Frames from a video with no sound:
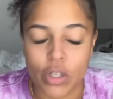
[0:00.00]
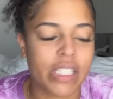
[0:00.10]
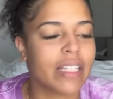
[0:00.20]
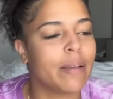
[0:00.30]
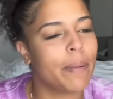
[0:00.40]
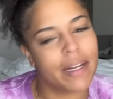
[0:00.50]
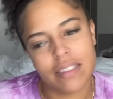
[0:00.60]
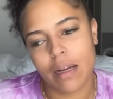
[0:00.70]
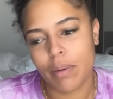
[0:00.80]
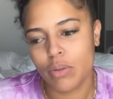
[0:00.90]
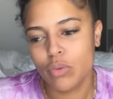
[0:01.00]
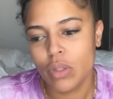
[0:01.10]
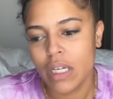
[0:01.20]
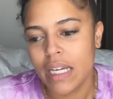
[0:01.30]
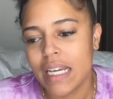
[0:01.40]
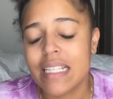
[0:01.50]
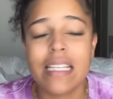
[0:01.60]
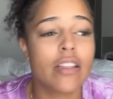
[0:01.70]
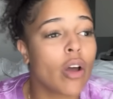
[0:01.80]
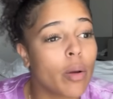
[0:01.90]
Et j'arrêtais pas de la dire à Balou. Et
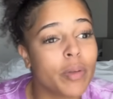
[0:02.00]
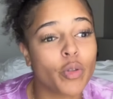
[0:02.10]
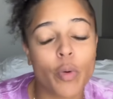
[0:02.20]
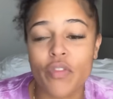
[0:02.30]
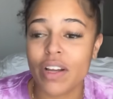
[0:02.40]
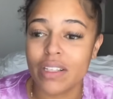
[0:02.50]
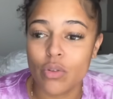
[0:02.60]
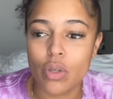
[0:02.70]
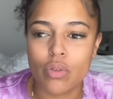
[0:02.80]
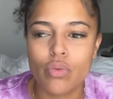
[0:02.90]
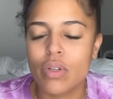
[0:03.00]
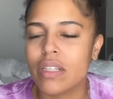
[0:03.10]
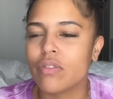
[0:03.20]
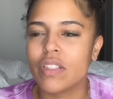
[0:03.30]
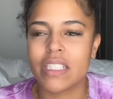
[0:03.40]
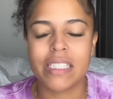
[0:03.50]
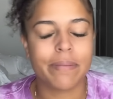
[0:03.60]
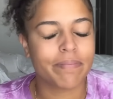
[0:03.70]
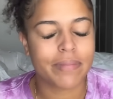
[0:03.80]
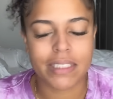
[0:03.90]
disait non, mais tu peux faire les deux et tout. Et au final, j'ai
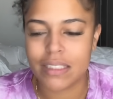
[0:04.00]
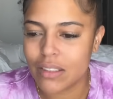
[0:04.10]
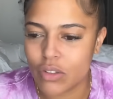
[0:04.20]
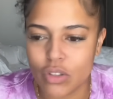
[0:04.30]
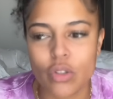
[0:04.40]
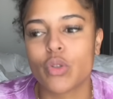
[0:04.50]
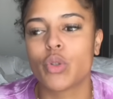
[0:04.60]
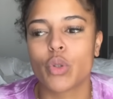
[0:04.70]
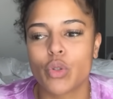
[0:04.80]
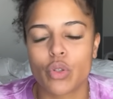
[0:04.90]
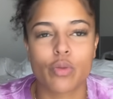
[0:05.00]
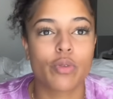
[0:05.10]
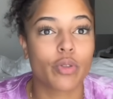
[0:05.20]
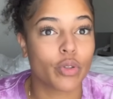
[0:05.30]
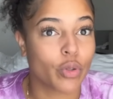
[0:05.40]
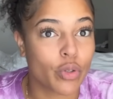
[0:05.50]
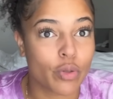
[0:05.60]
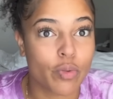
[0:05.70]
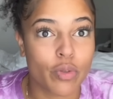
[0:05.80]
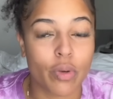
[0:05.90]
dit non, non, je ressens ce besoin, je ressens ce
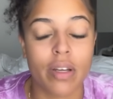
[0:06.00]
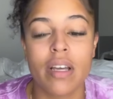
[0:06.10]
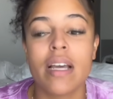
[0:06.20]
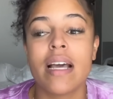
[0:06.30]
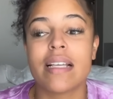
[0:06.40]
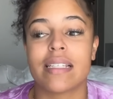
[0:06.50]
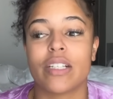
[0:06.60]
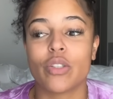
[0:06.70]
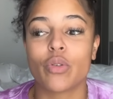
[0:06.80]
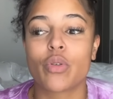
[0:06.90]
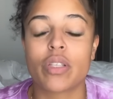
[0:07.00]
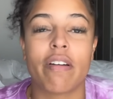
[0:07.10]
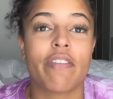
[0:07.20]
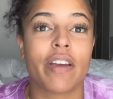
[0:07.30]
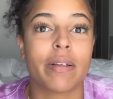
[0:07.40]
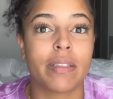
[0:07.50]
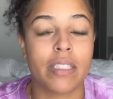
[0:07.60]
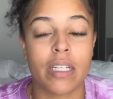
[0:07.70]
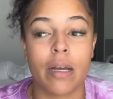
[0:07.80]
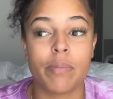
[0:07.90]
besoin. Sachant que ça va faire
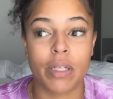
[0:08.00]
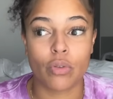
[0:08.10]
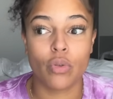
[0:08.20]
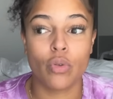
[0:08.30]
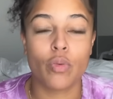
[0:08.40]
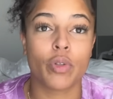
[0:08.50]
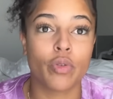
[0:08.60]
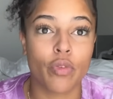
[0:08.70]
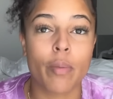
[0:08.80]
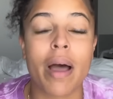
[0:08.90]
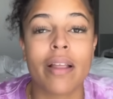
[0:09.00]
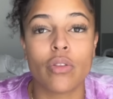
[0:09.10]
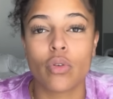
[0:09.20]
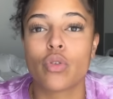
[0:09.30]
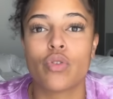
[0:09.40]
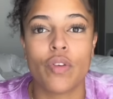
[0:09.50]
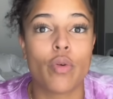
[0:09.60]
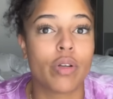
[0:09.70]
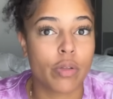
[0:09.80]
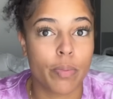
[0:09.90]
déjà bientôt, au mois de novembre, un an que je fais le
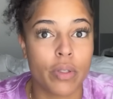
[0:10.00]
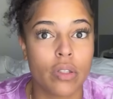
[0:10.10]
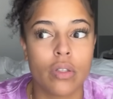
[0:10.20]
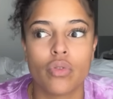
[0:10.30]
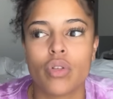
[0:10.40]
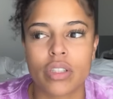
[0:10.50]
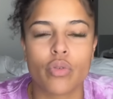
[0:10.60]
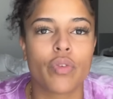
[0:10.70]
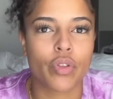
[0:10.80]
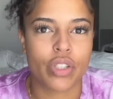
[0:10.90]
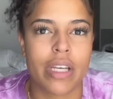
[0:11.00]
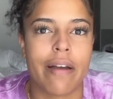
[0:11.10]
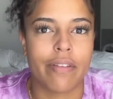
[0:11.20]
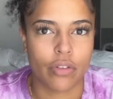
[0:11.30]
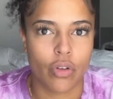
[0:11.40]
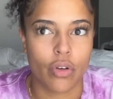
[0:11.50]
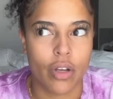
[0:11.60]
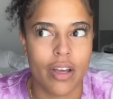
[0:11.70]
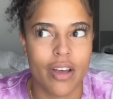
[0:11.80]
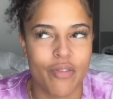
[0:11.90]
WhatsApp Pod du lundi au vendredi à 20h,
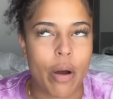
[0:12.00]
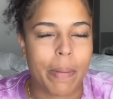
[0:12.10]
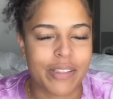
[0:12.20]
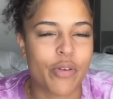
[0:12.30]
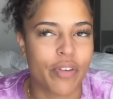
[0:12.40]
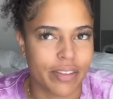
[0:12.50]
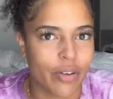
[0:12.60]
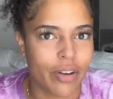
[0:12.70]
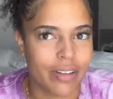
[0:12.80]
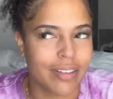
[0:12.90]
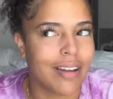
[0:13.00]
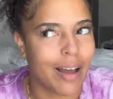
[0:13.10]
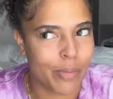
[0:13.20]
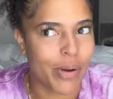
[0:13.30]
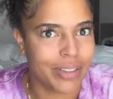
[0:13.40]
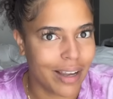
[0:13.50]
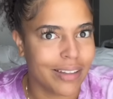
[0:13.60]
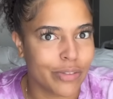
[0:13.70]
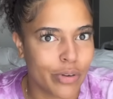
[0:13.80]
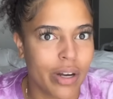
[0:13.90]
voire presque 20h un peu retard
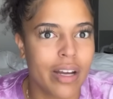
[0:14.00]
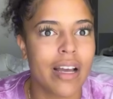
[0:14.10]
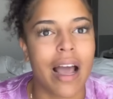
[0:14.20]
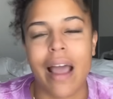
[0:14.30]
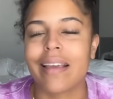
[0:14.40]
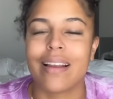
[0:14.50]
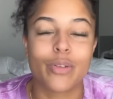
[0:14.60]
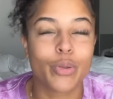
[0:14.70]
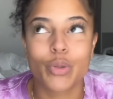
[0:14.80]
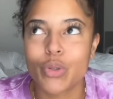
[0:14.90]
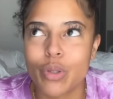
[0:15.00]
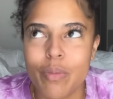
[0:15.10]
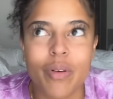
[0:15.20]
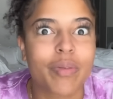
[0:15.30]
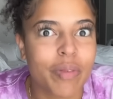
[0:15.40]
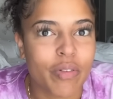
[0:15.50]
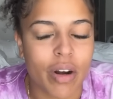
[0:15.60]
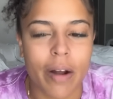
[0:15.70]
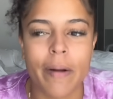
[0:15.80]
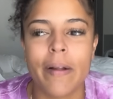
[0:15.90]
des fois, à quelques jours de manque, mais
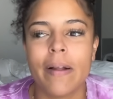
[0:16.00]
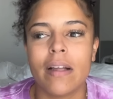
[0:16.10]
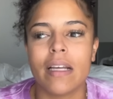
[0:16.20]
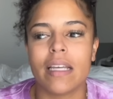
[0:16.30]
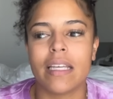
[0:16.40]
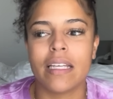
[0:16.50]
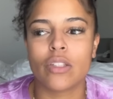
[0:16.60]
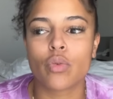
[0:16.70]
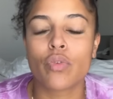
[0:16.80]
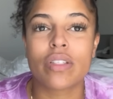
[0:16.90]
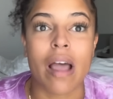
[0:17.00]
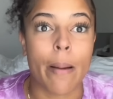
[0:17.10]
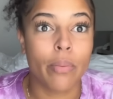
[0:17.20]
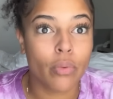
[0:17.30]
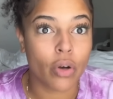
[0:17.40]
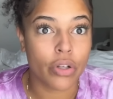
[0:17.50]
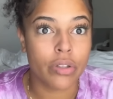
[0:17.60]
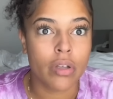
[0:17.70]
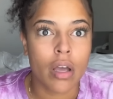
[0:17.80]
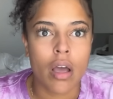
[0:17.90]
voilà. Et je trouve que c'était un bon run.